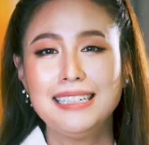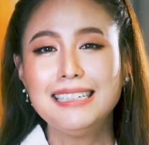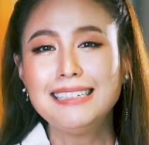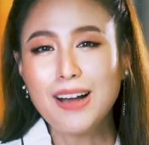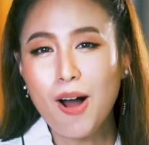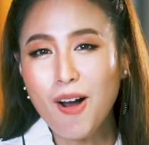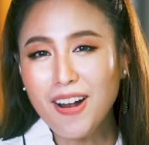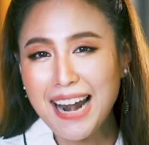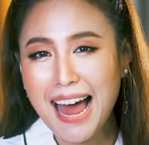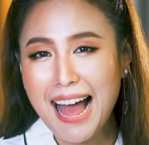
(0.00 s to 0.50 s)
คือ
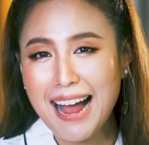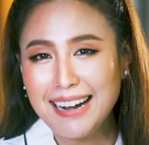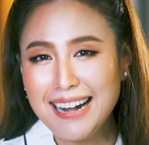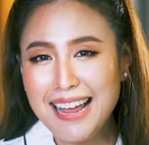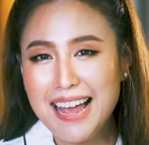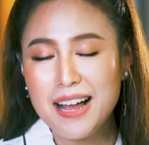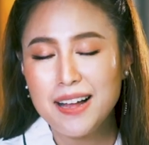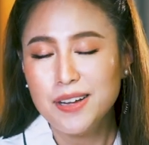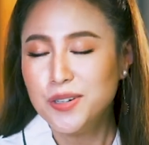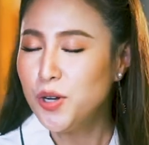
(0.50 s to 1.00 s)
กล้องหลัง
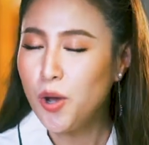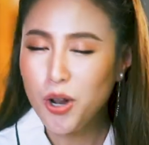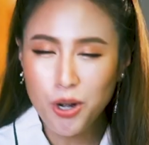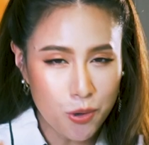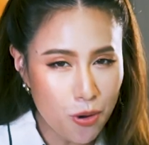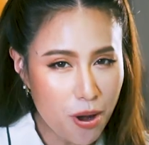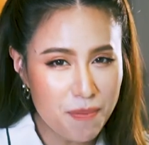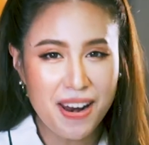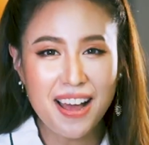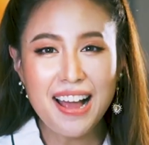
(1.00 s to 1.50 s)
เนี่ยโดย
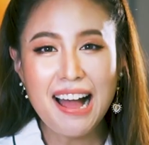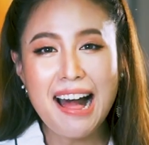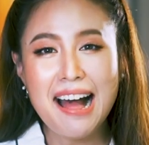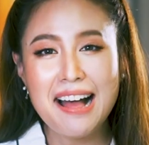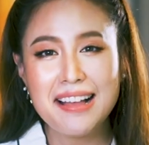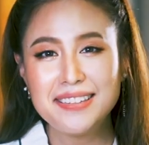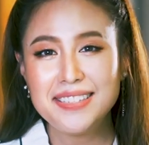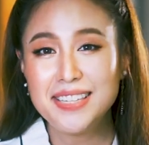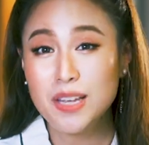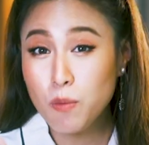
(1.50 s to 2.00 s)
รวมแล้ว
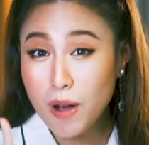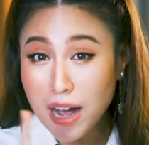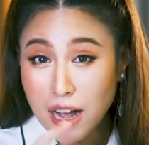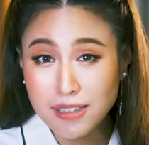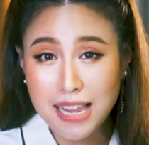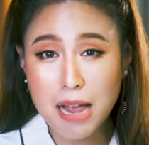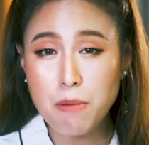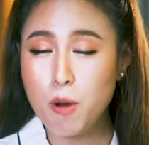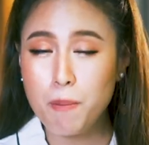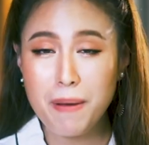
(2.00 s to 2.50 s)
ค่ะซีว่า
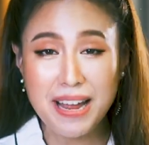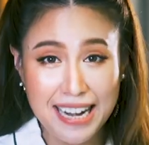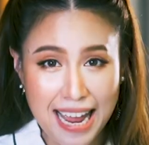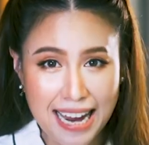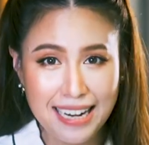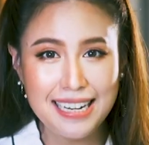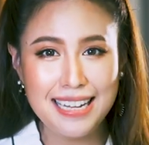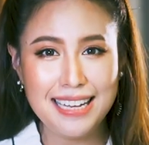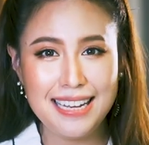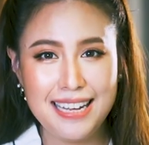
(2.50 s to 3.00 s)
เขาทำออกมา
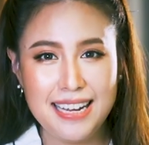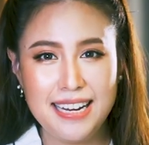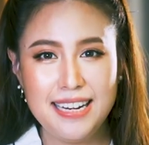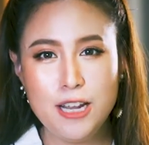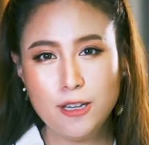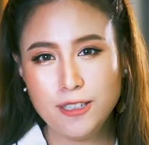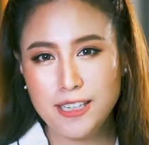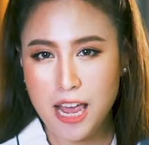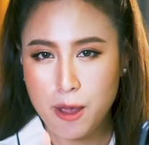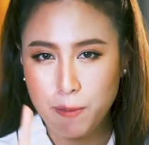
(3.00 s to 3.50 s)
ได้ดี
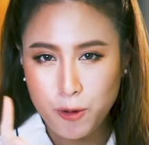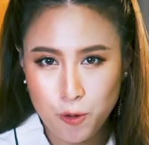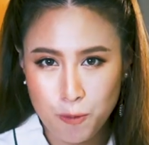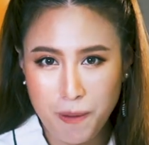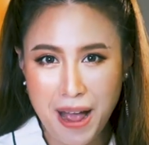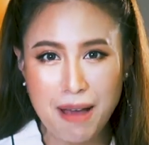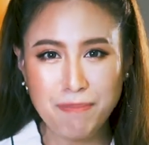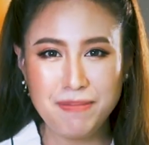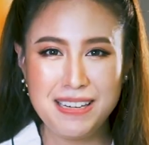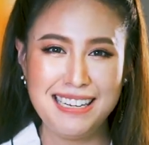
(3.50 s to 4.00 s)
เดี๋ยวซีให้ไปดู
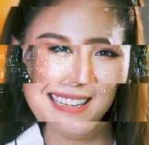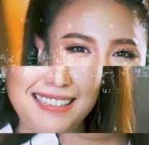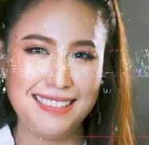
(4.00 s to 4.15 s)
ภาพนิด